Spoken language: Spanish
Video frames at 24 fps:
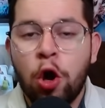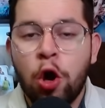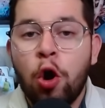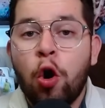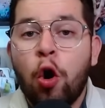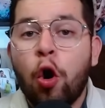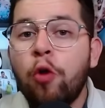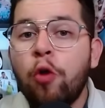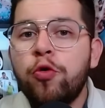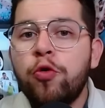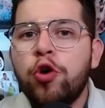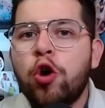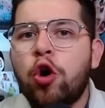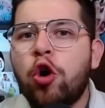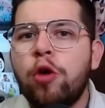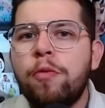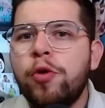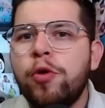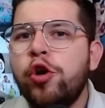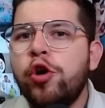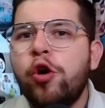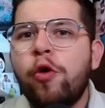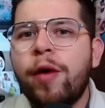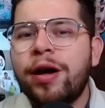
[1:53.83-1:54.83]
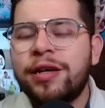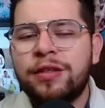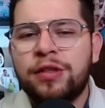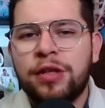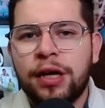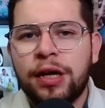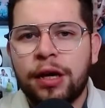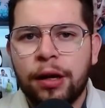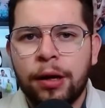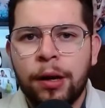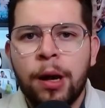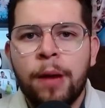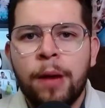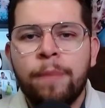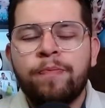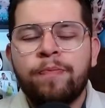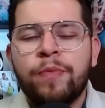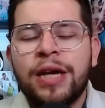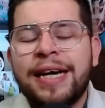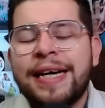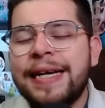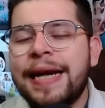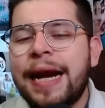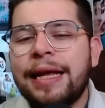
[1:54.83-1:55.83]
obvio, ¿cómo no va a ser
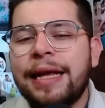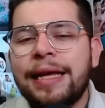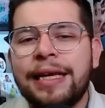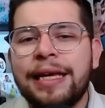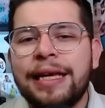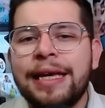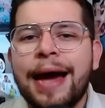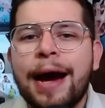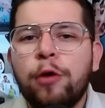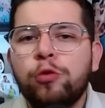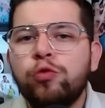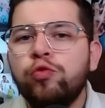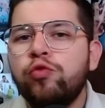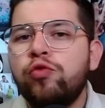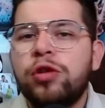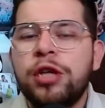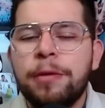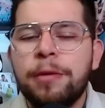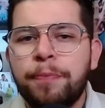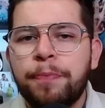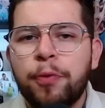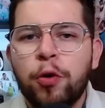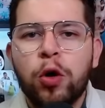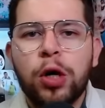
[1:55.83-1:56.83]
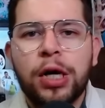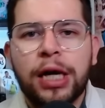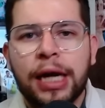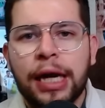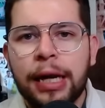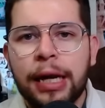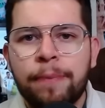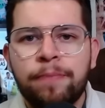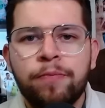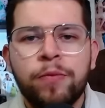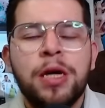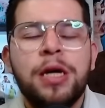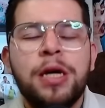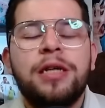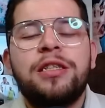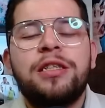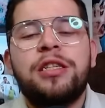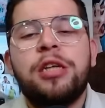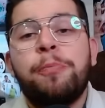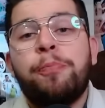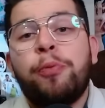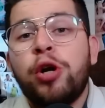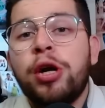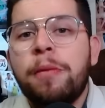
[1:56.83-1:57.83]
jerarquía un tipo que se
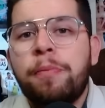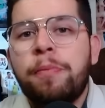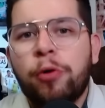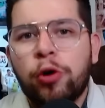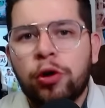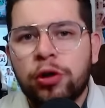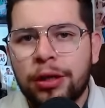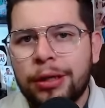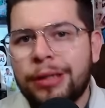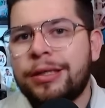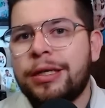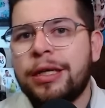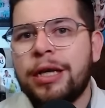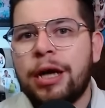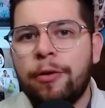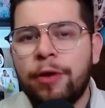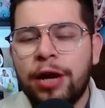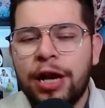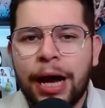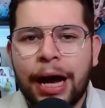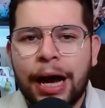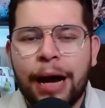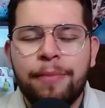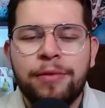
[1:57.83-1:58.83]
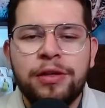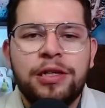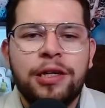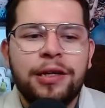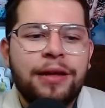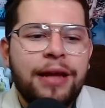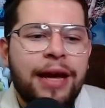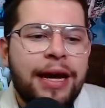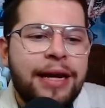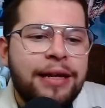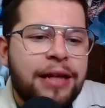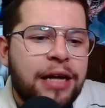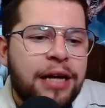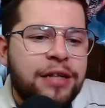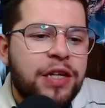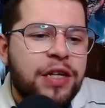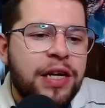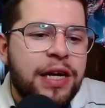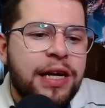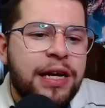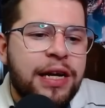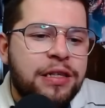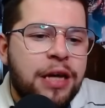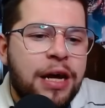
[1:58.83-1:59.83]
pone por tercera vez la camiseta de
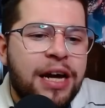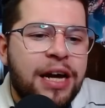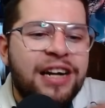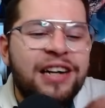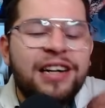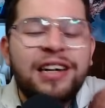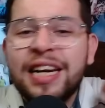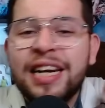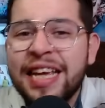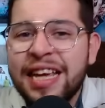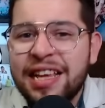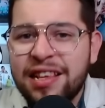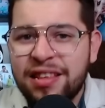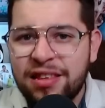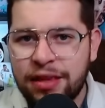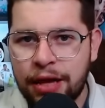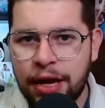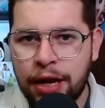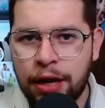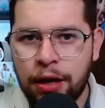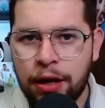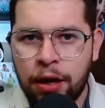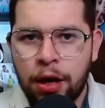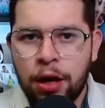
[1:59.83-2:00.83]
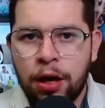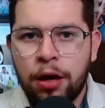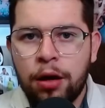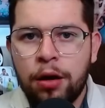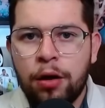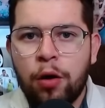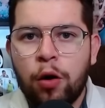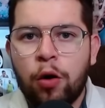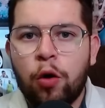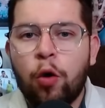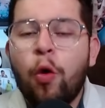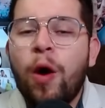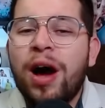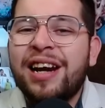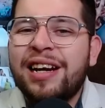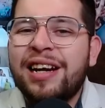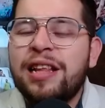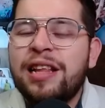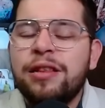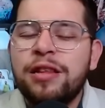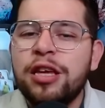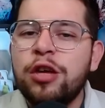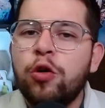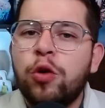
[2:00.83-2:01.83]
talleres, rinde o ha
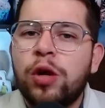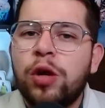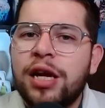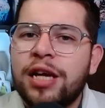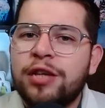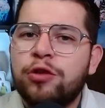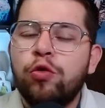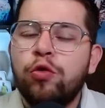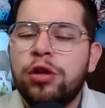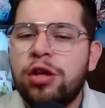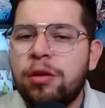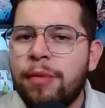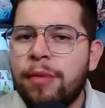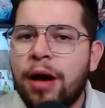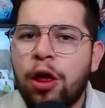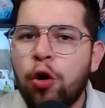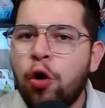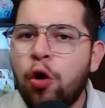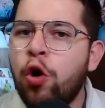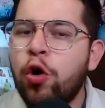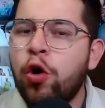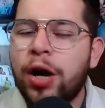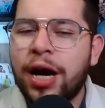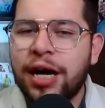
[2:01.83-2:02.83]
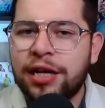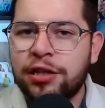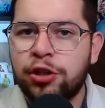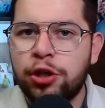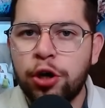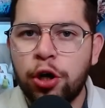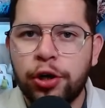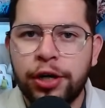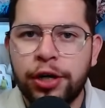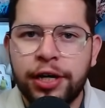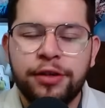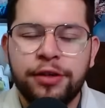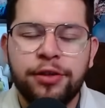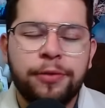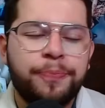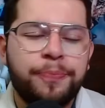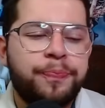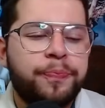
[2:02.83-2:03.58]
rendido en las últimas dos ocasiones.